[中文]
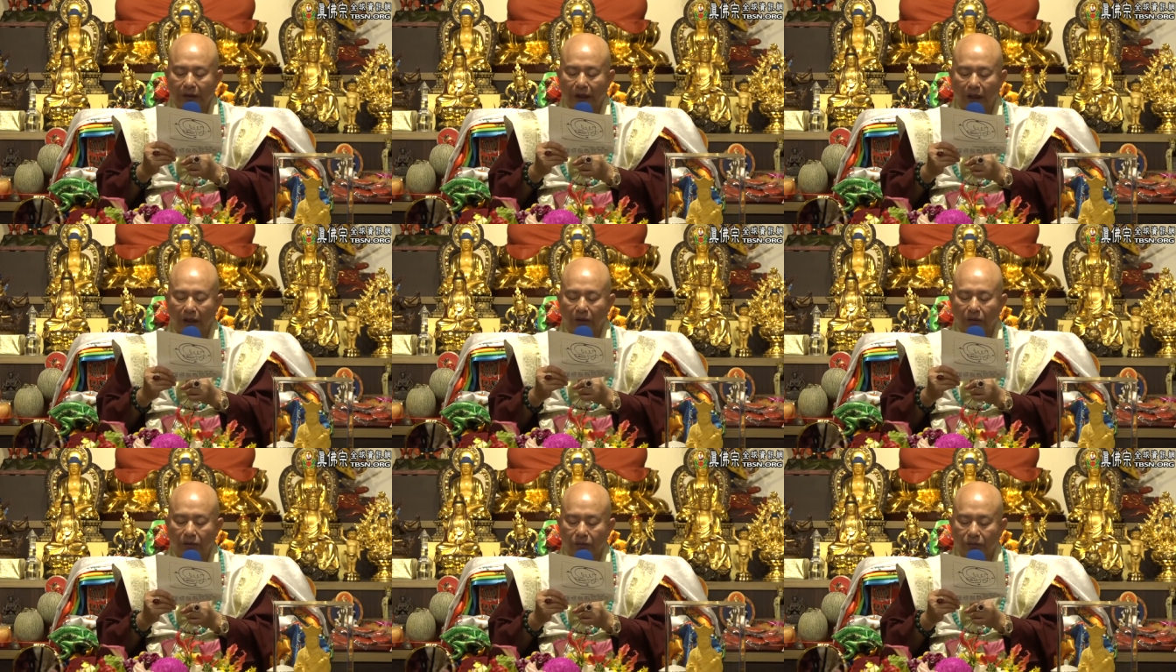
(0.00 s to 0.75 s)

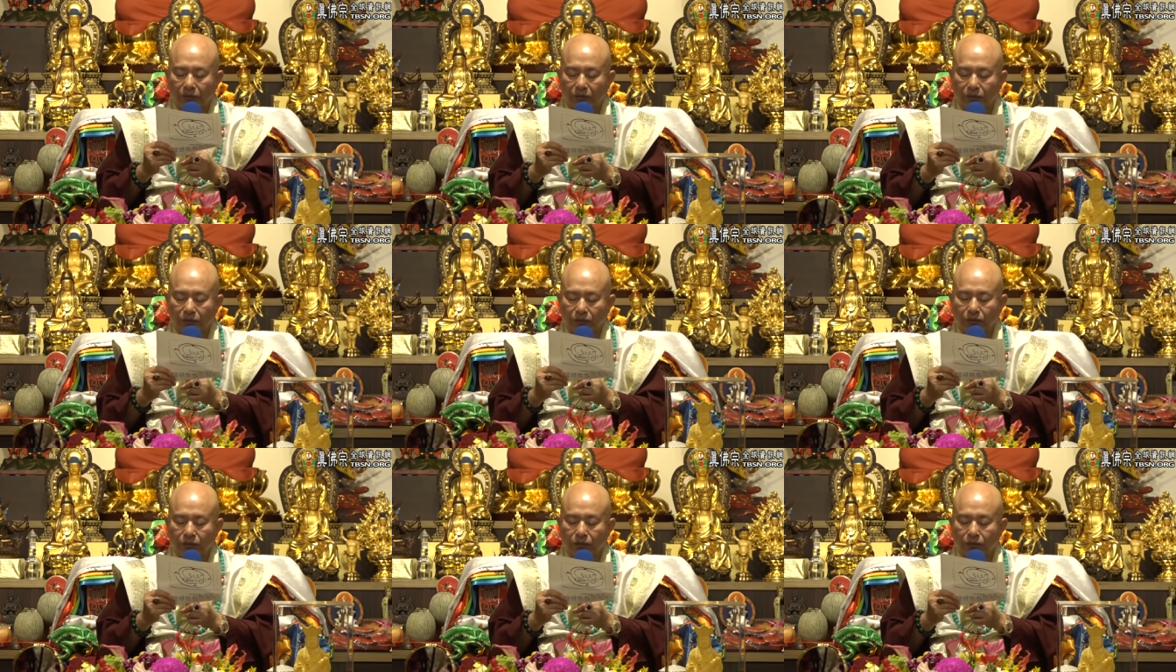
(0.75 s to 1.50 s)
套
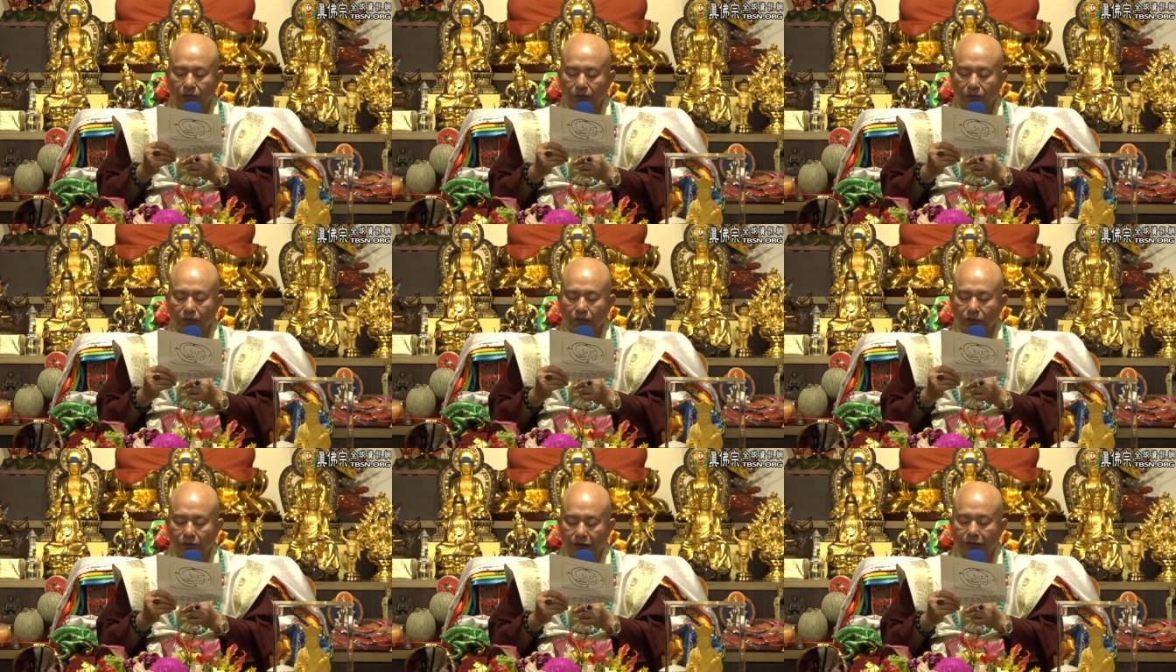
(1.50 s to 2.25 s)
护物
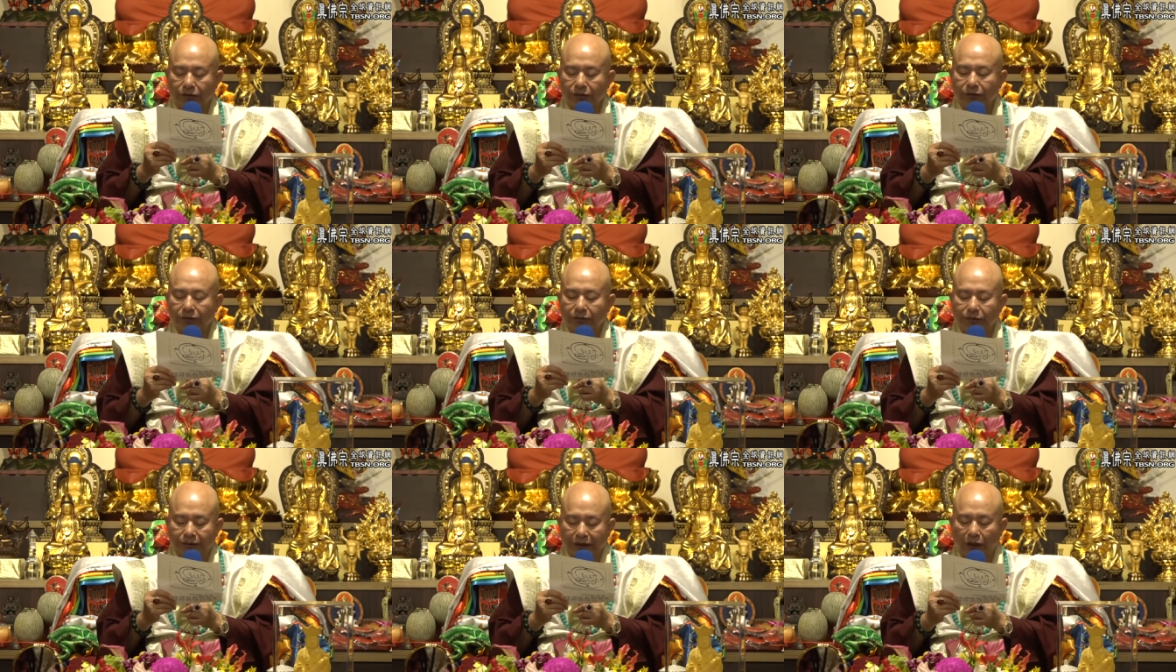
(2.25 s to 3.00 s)
身，
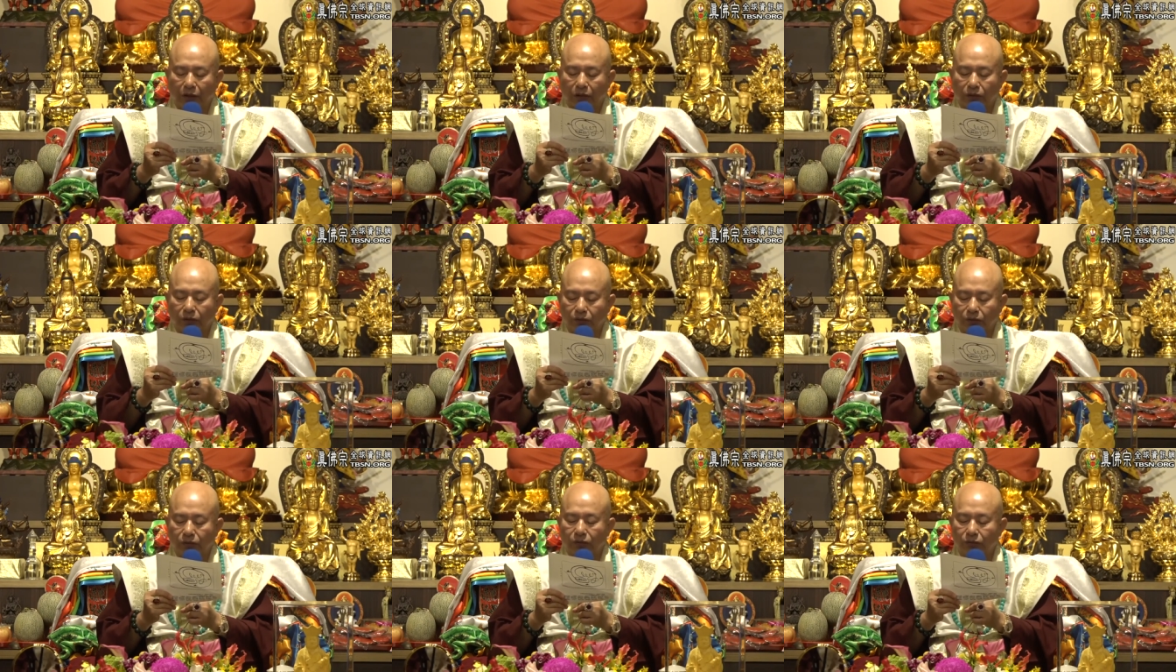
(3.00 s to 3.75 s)
照
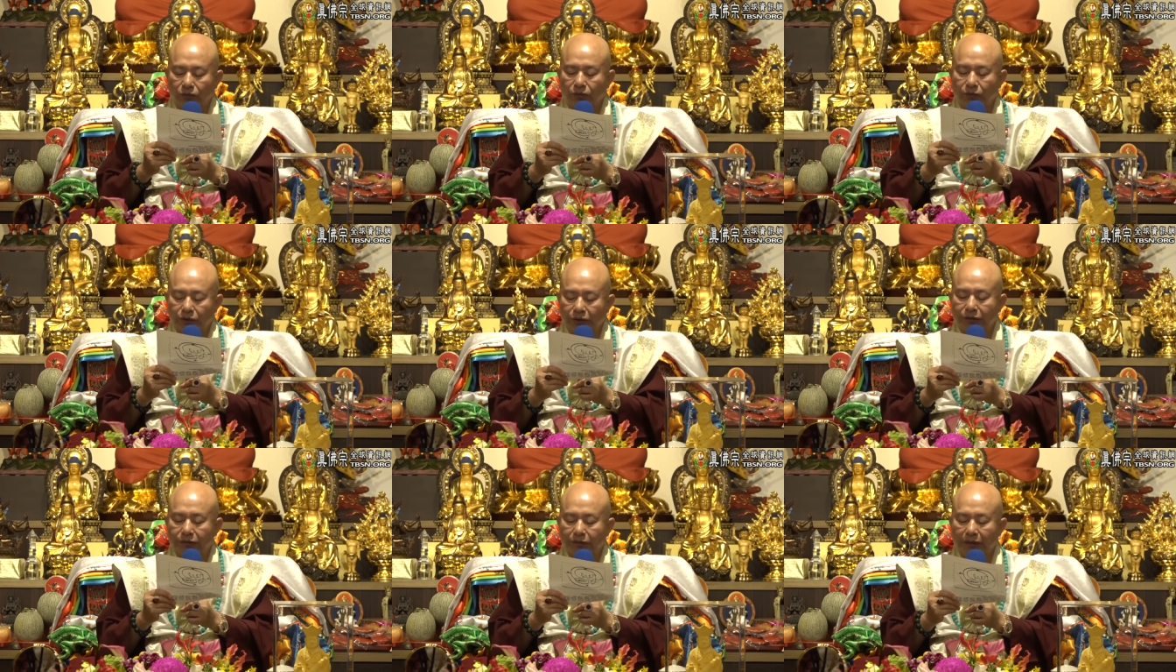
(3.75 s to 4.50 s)
护物
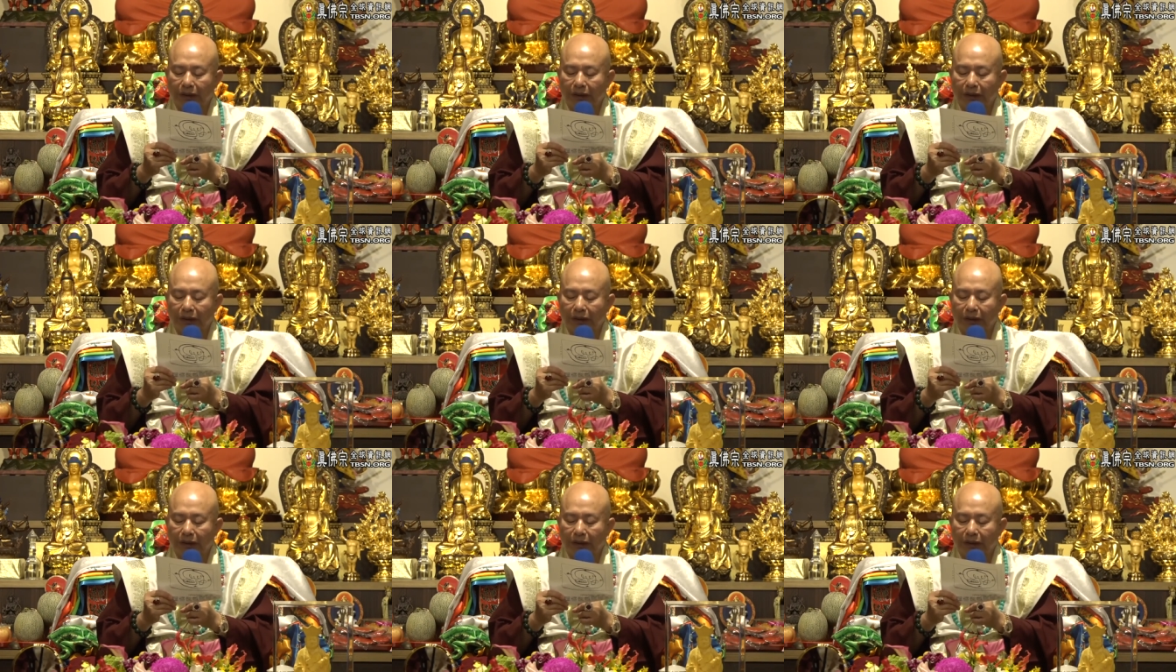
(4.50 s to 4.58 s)
身，